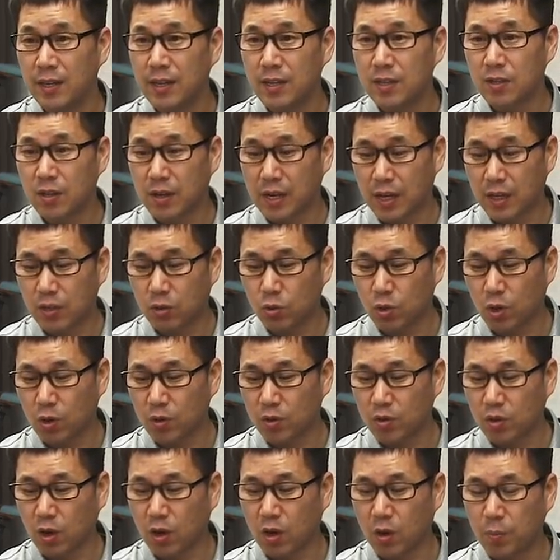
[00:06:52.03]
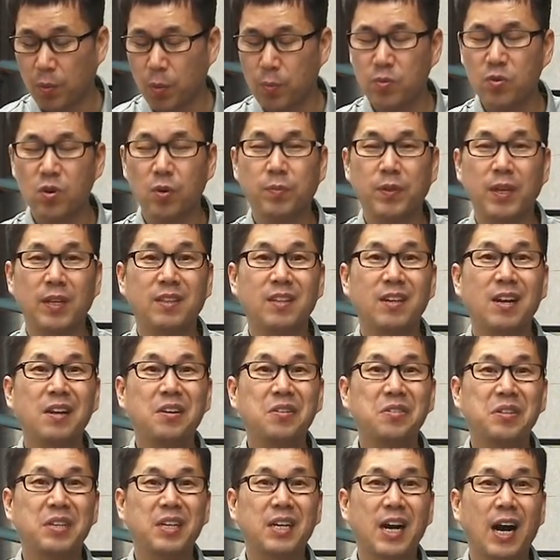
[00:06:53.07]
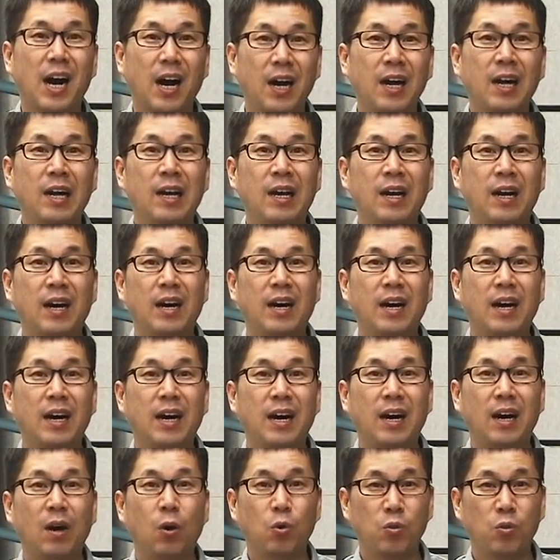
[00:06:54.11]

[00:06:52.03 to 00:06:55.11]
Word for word: 그래서 강의 또 어, 폭풍 업데이트를 할 거니까 아,